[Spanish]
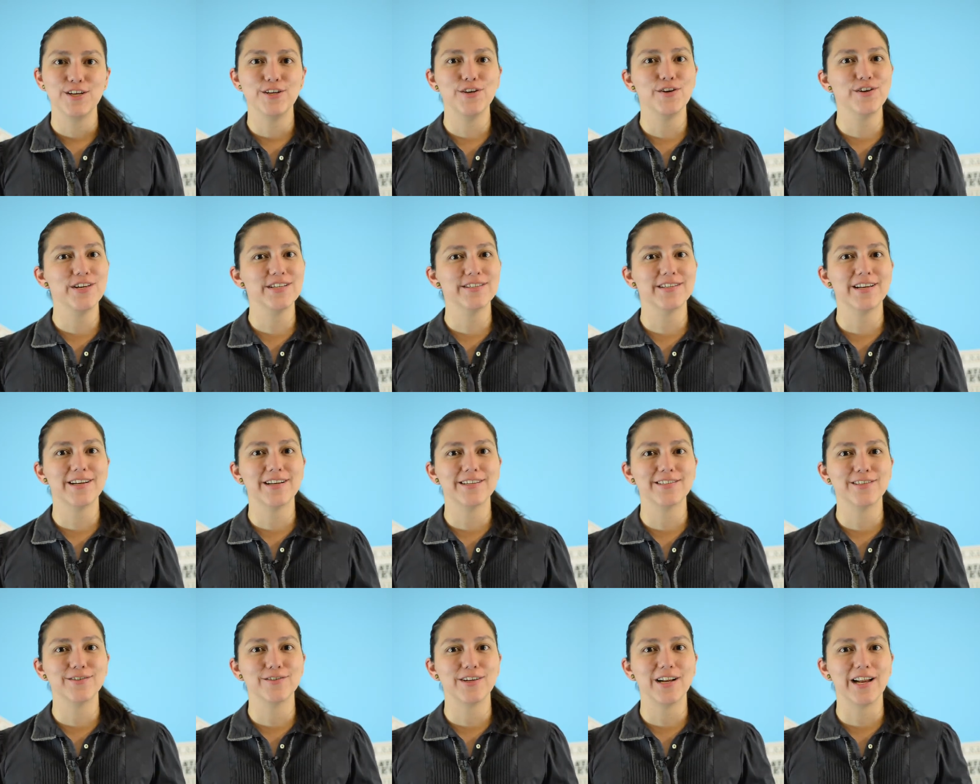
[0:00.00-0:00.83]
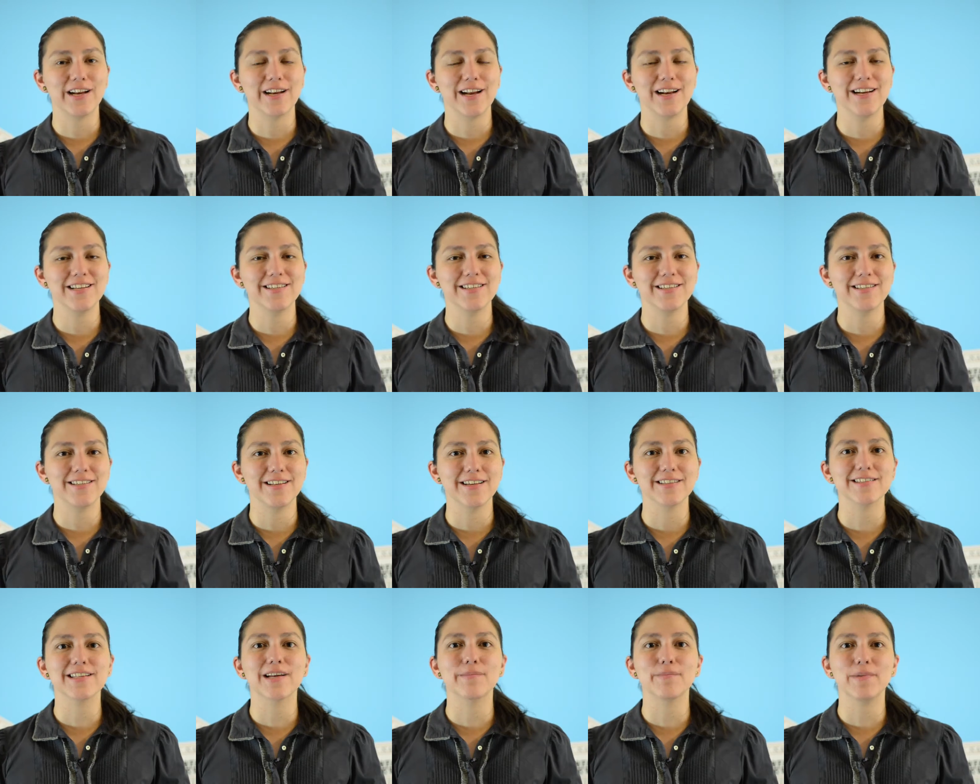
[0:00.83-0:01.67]
Y hoy estaré haciendo el análisis
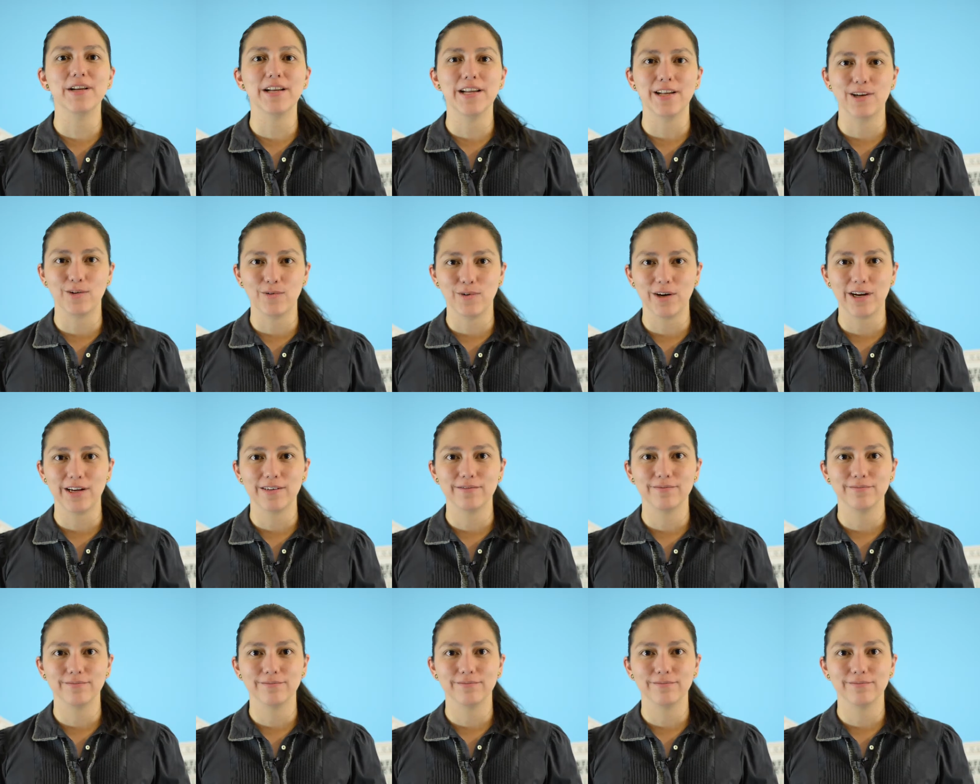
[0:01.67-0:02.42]
de esta película.